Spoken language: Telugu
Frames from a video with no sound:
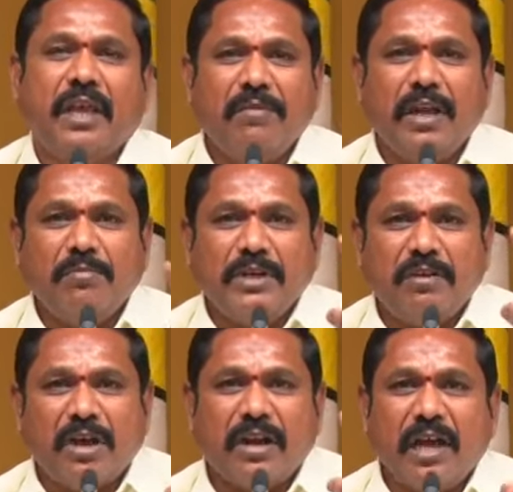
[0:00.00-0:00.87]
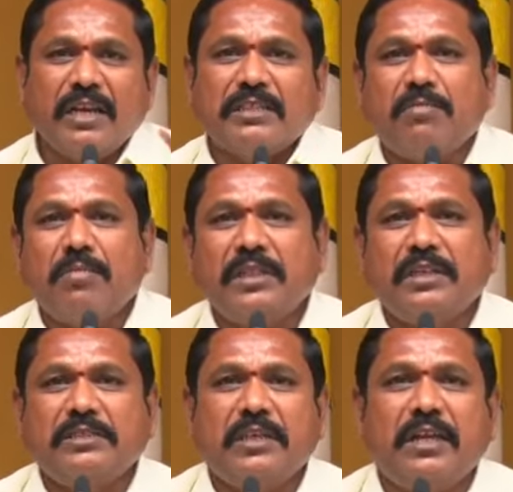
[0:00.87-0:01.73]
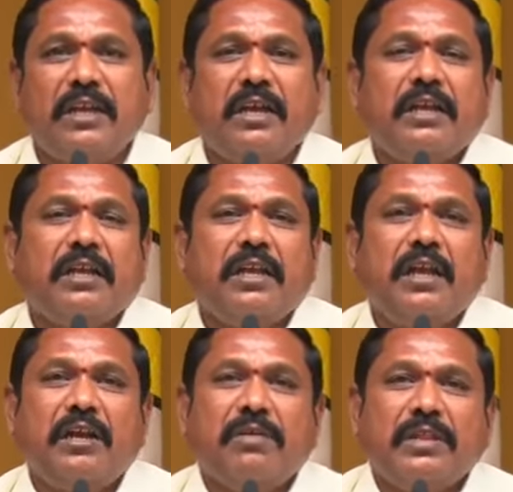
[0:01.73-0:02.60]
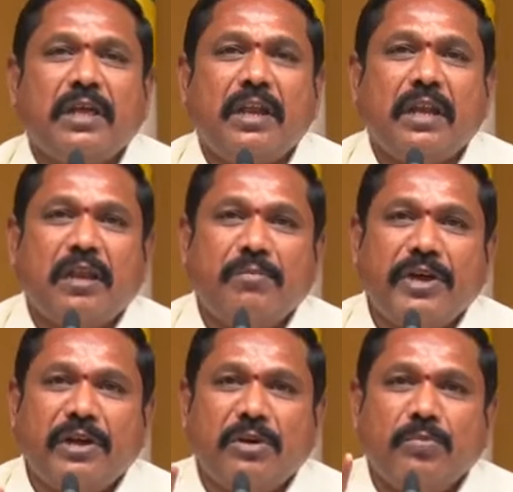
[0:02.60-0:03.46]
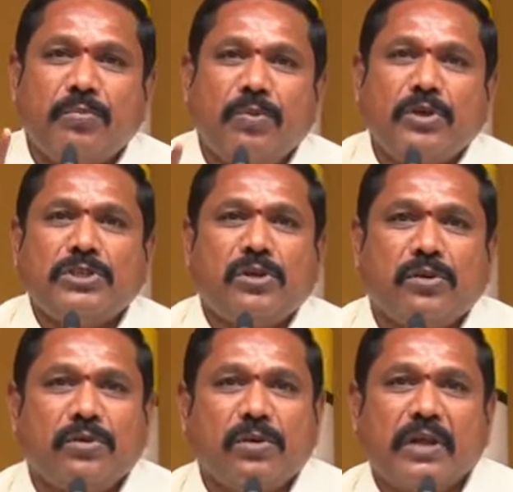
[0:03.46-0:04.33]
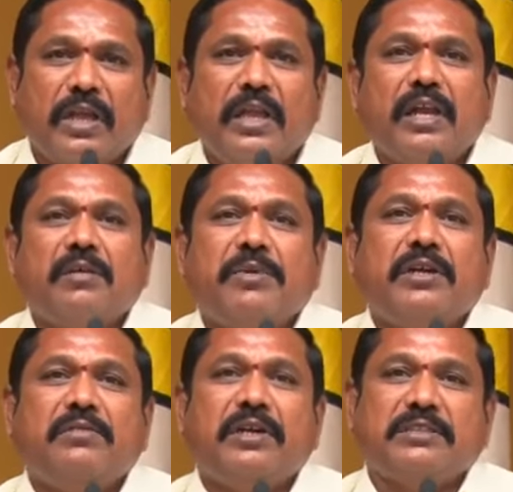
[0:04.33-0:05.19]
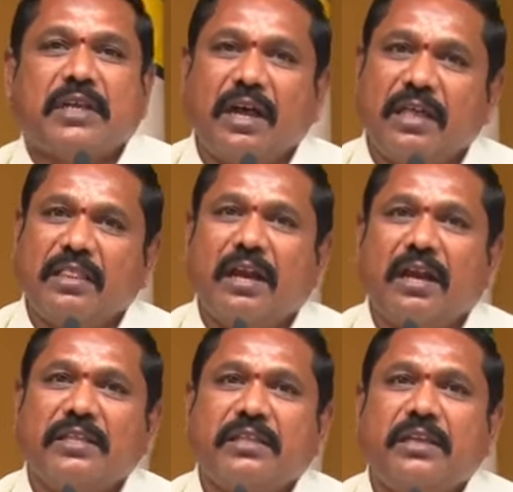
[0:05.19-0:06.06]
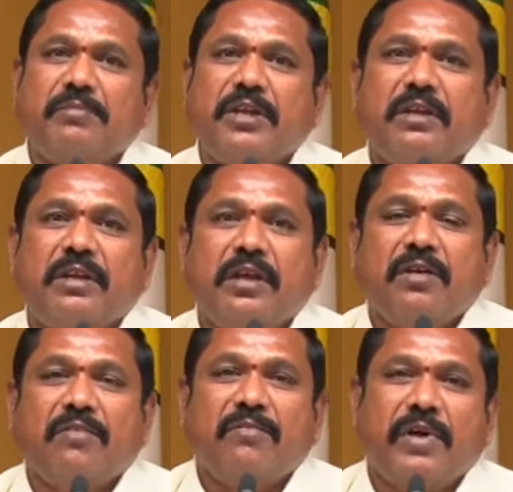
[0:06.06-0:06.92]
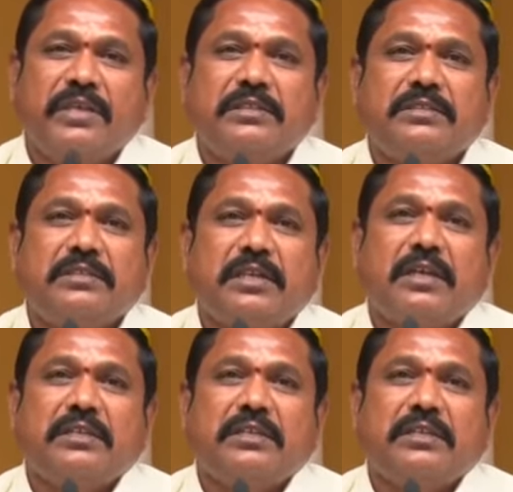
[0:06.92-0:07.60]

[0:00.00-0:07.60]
కేవలం నీ వర్గానికి సంబంధించి ఏడు వందల నలభై రెండు పోస్టులు కీలకమైనటువంటి సలహాదారులు అయితేనేమి వైస్